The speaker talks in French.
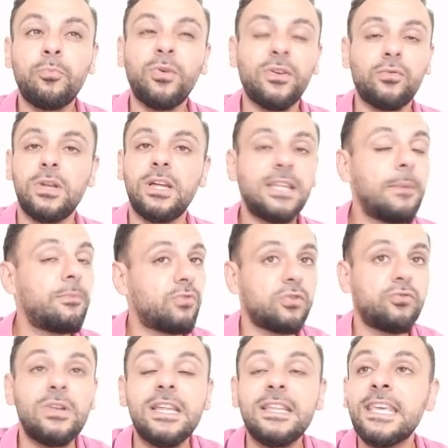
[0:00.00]
point sur la table, soit
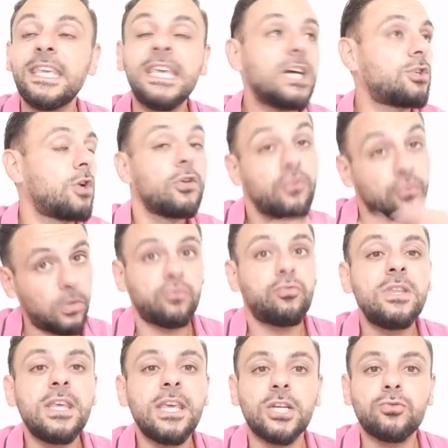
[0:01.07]
tu les dégages, soit tu
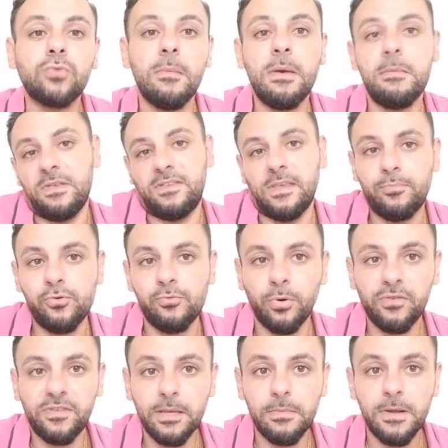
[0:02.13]
dégages toi-même mais c'est plus
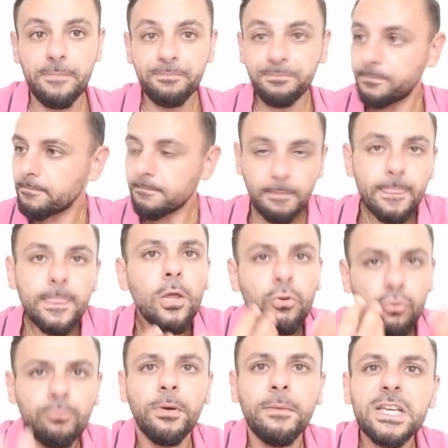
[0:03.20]
possible.
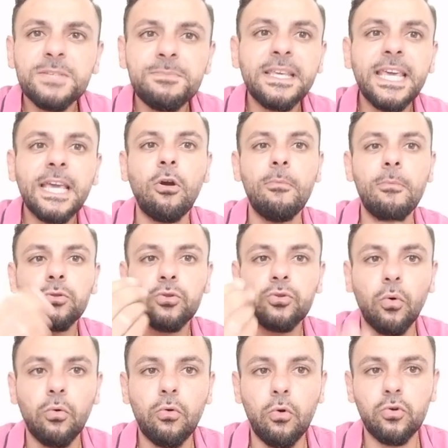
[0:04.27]
Tu peux m'expliquer comment
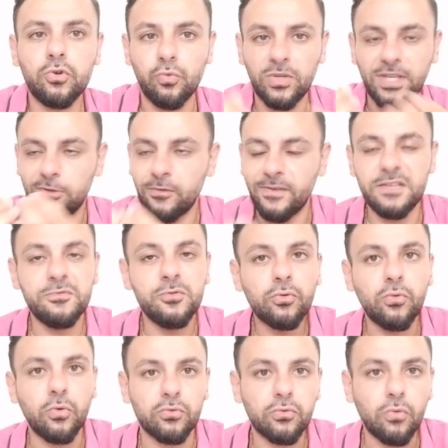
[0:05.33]
Toko joue 90
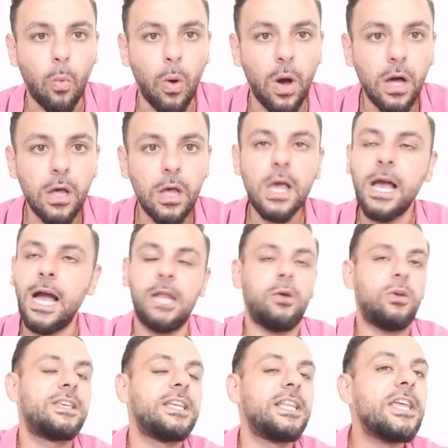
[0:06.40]
minutes contre 3
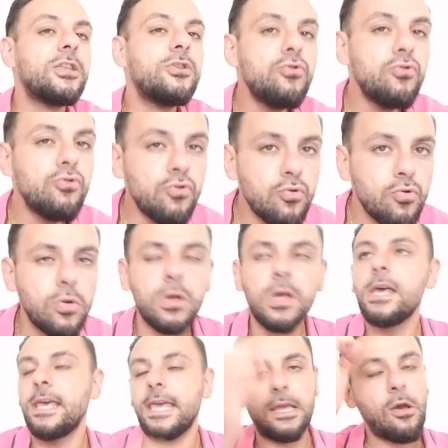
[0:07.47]
alors qu'il est nul
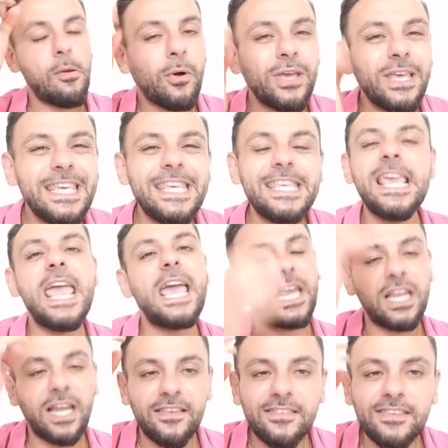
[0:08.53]
et comment hier
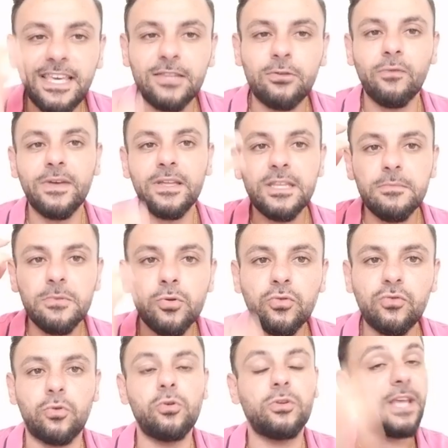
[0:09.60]
il reste 90 minutes
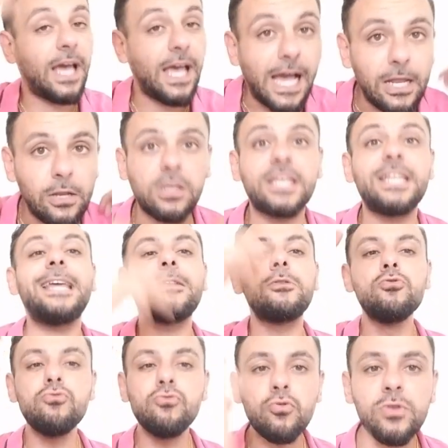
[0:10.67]
sur le terrain alors qu'il est
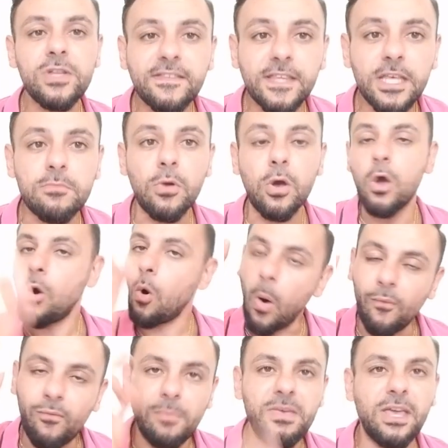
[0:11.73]
nullissime.
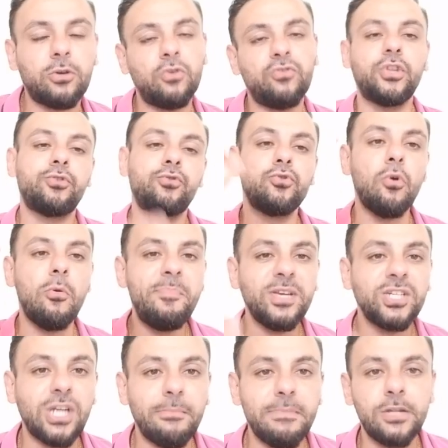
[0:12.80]
On voit bien que c'est une
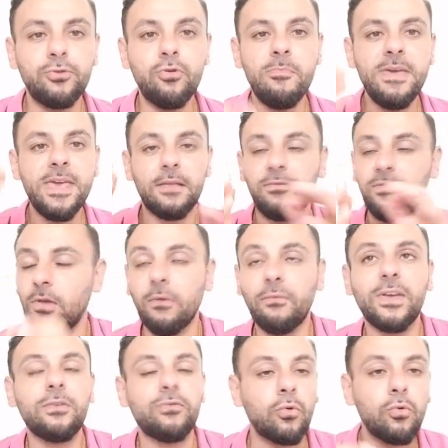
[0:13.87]
béchamel de merde sans
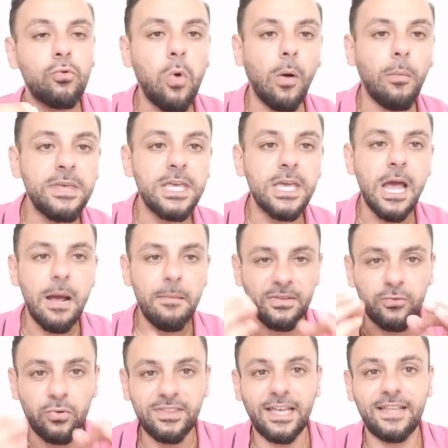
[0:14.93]
fin ce gourbi
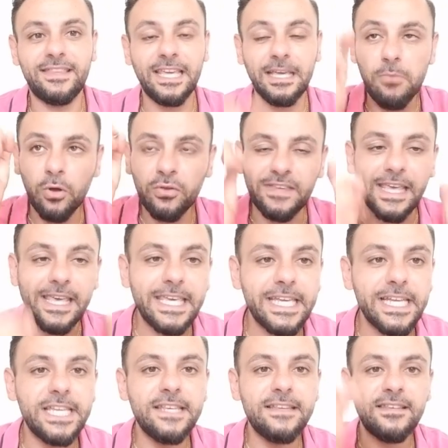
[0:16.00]
parce que tactiquement c'est
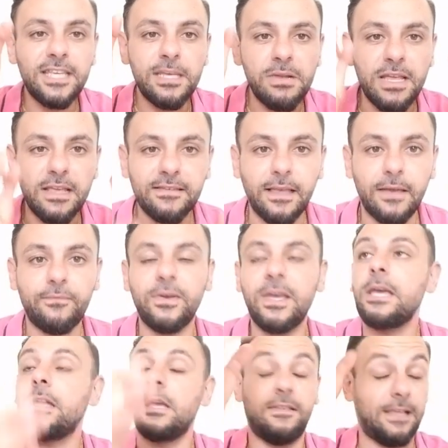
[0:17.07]
illisible et ça
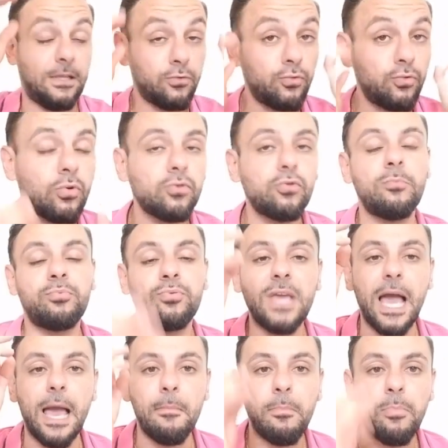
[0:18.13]
fait et ça dure depuis
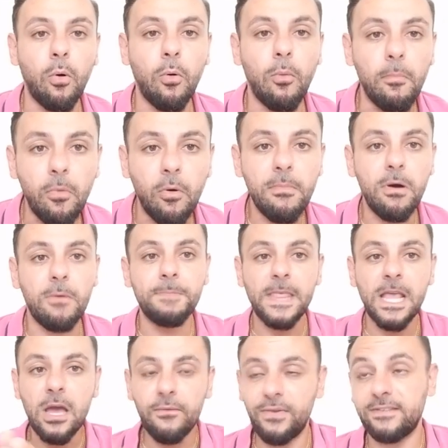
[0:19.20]
un bon moment.
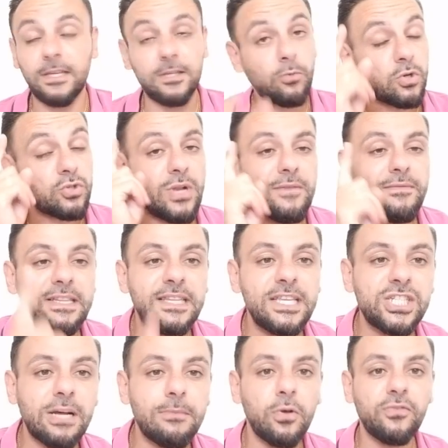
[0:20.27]
Face à 3, je l'avais
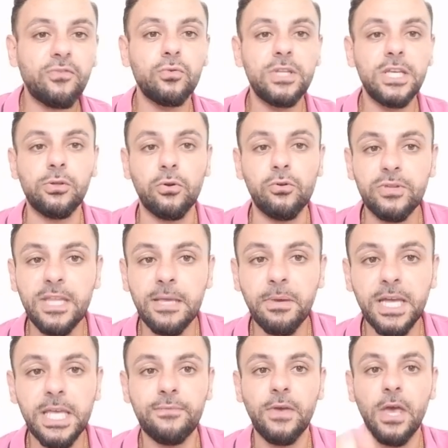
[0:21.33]
déjà mentionné dans le
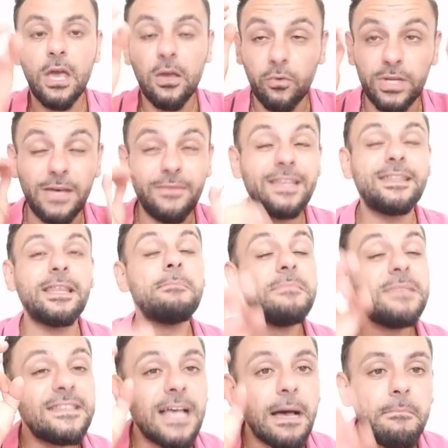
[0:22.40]
débrief qu'on avait été
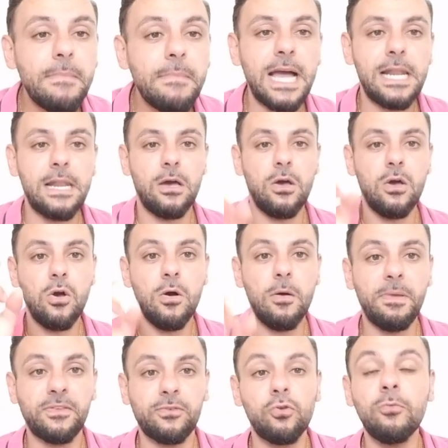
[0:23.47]
mis à mal euh,
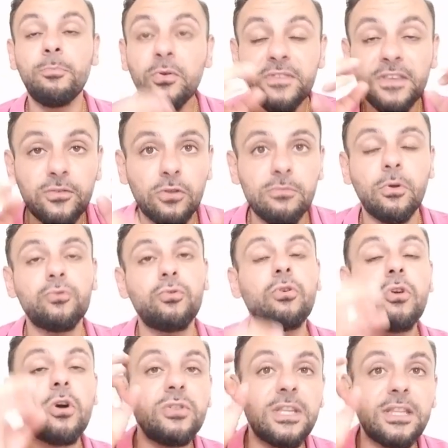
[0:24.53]
parce que le positionnement de
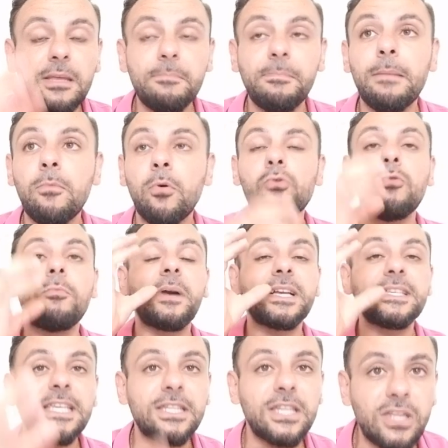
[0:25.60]
gone n'était pas bon, le
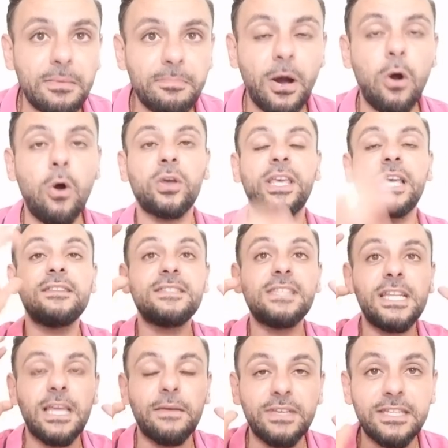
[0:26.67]
pressing n'était pas organisé,
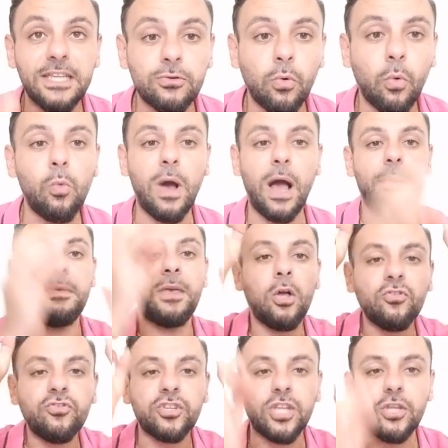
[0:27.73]
il y avait des trous
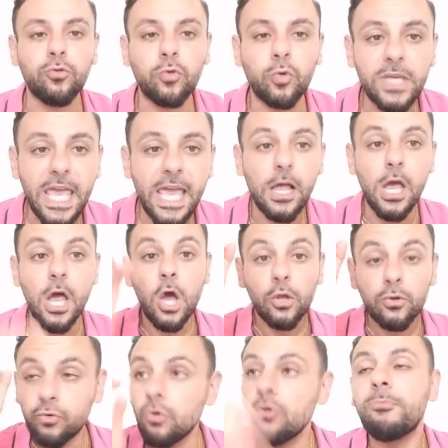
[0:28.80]
aberrants, c'était du gruyère.
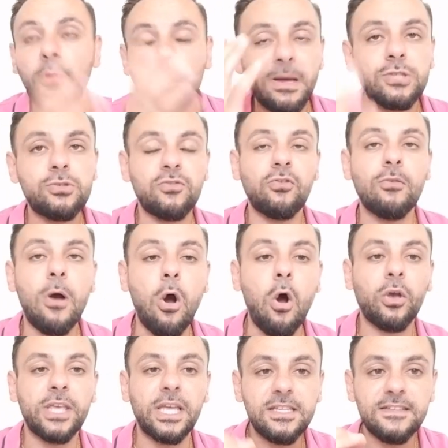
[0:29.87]
Tu ne peux pas justement
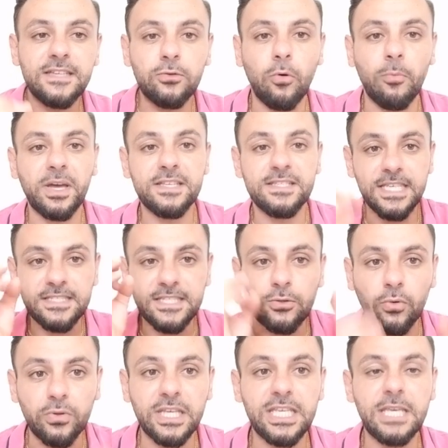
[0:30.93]
organiser ton pressing si
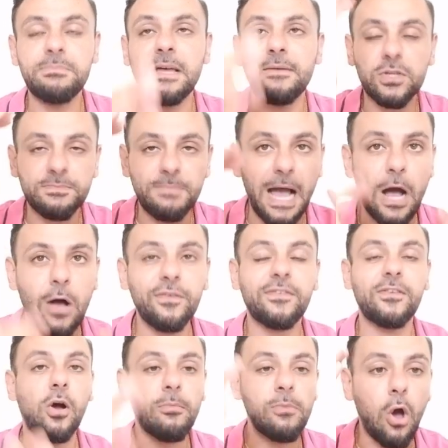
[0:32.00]
ton équipe n'avance pas
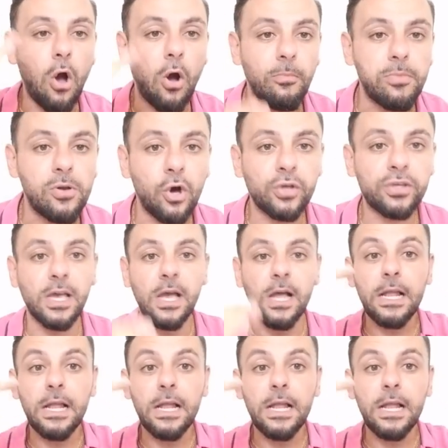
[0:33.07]
ensemble en bloc